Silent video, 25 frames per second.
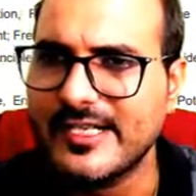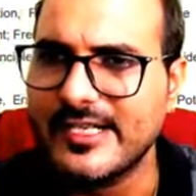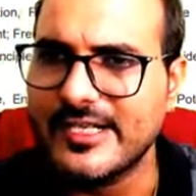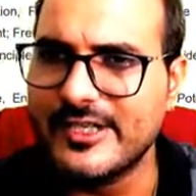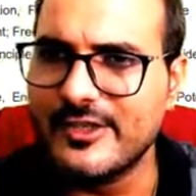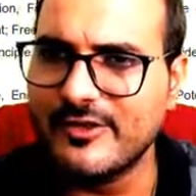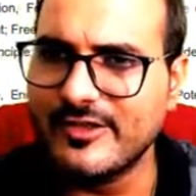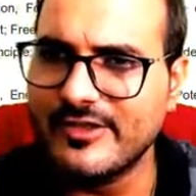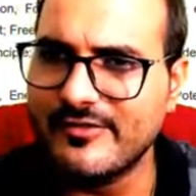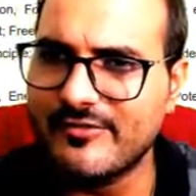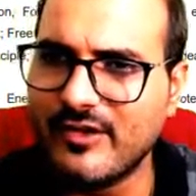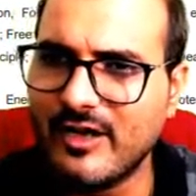
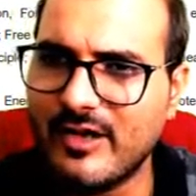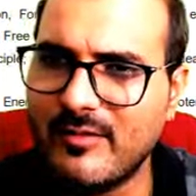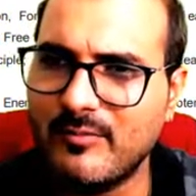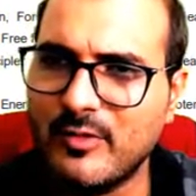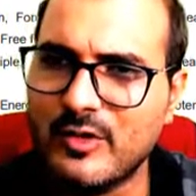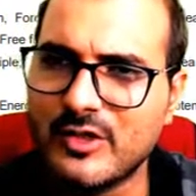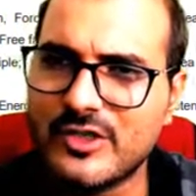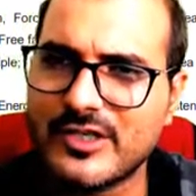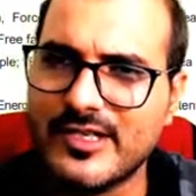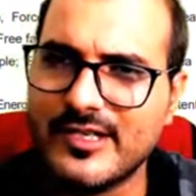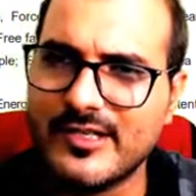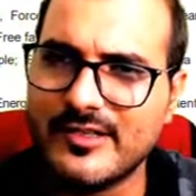यूनिफॉर्म
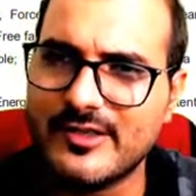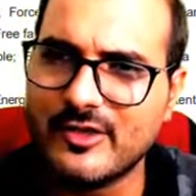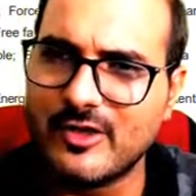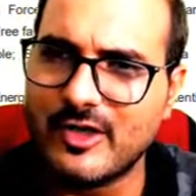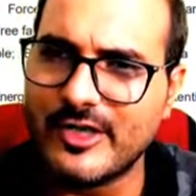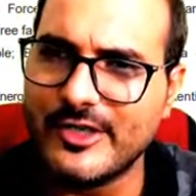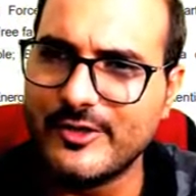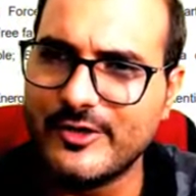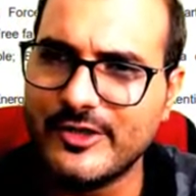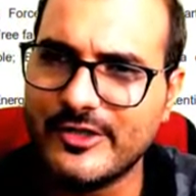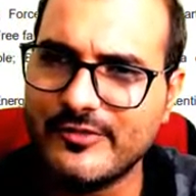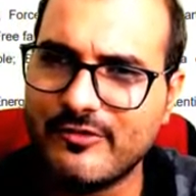मोशन
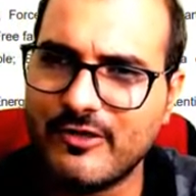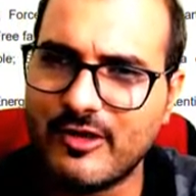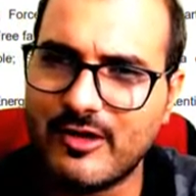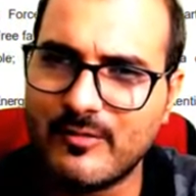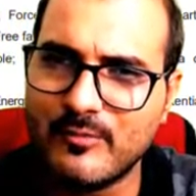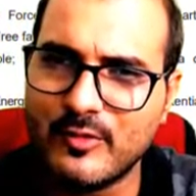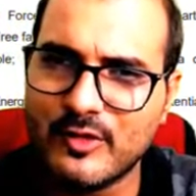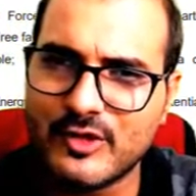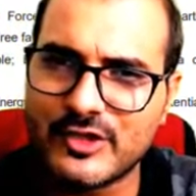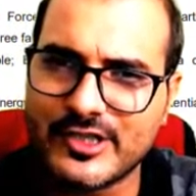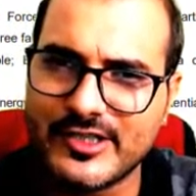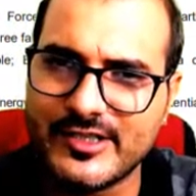नॉन
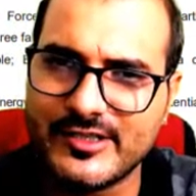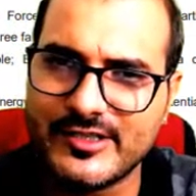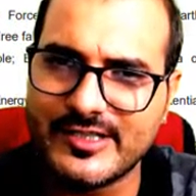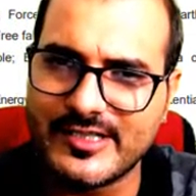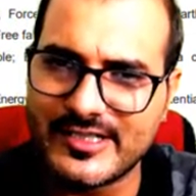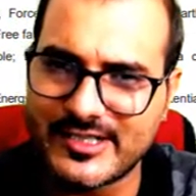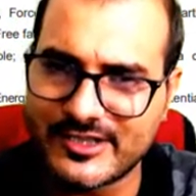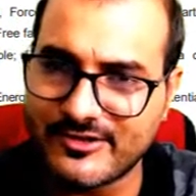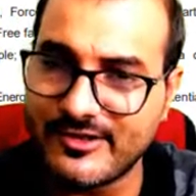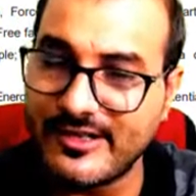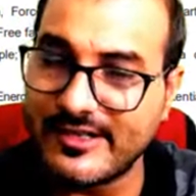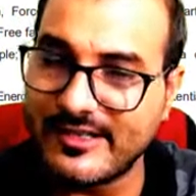यूनिफॉर्म मोशन
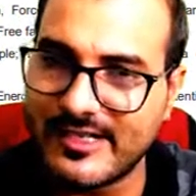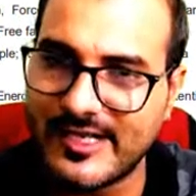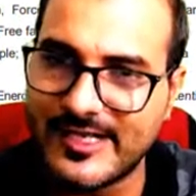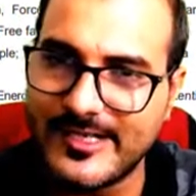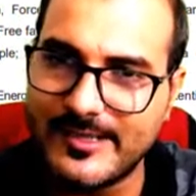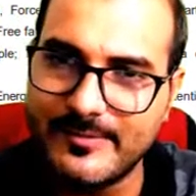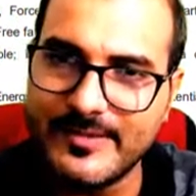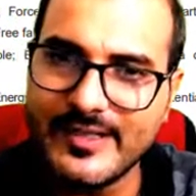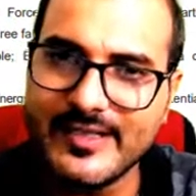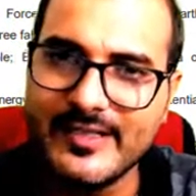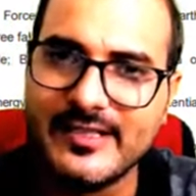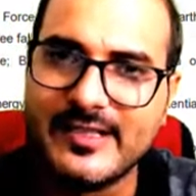स्ट्रेट
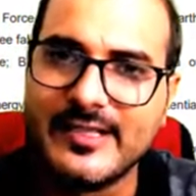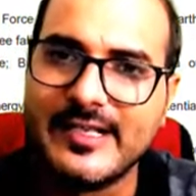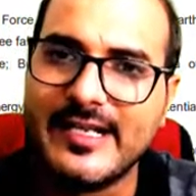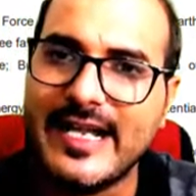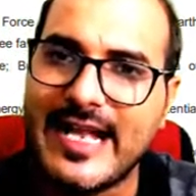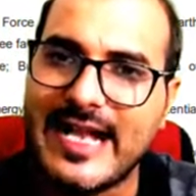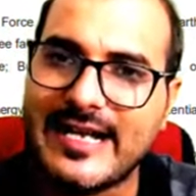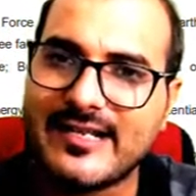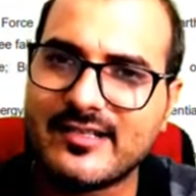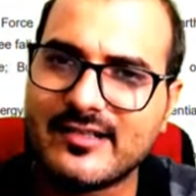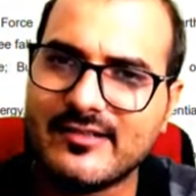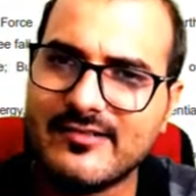लाइन में
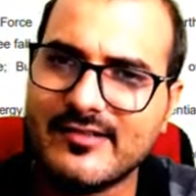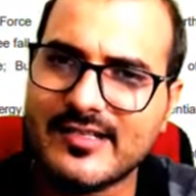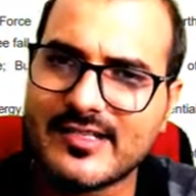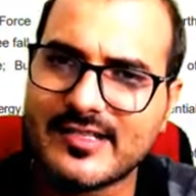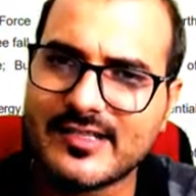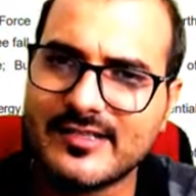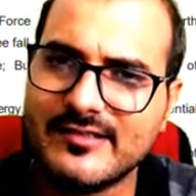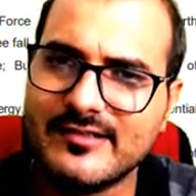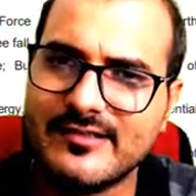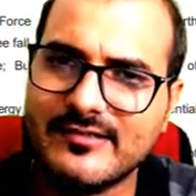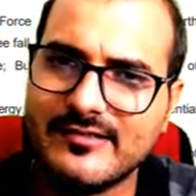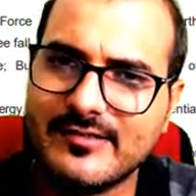
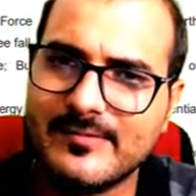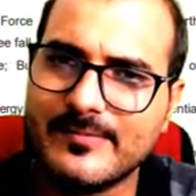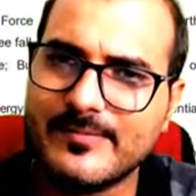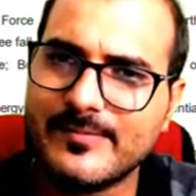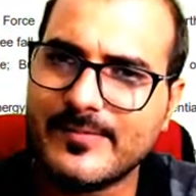एक्सेलरेशन